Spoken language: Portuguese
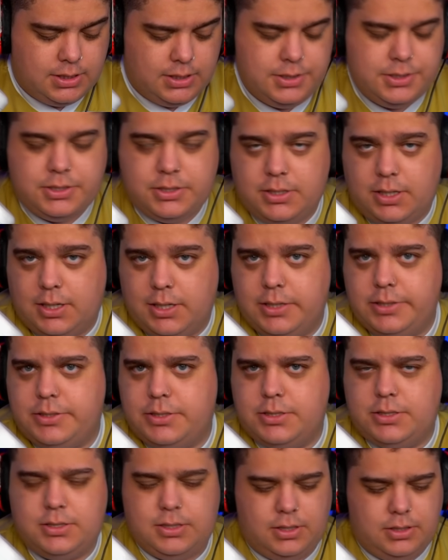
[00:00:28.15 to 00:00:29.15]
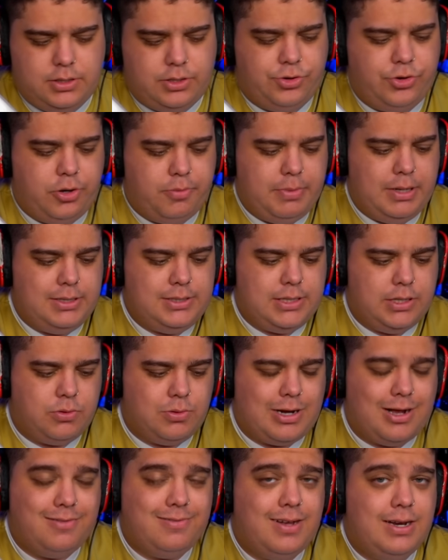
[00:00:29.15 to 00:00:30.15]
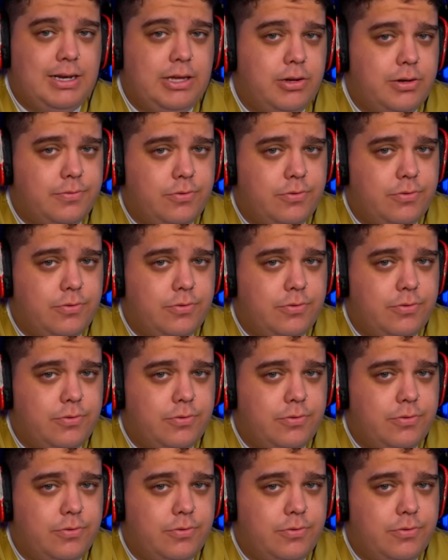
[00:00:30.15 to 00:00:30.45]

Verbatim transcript: Antes, antes, anteriormente, era o Cavaleiro